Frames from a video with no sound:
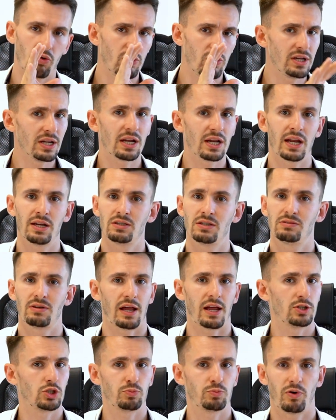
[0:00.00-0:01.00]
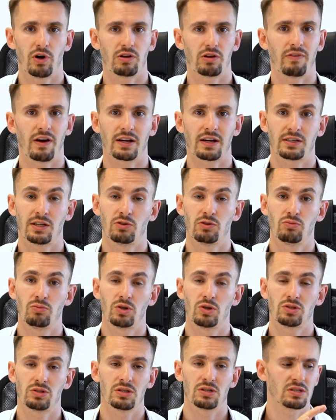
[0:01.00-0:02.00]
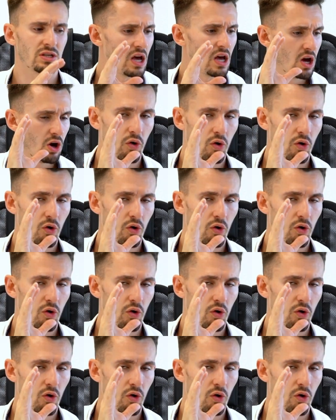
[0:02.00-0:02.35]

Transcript: Hol dir dann deinen Sportwagen, den du möchtest.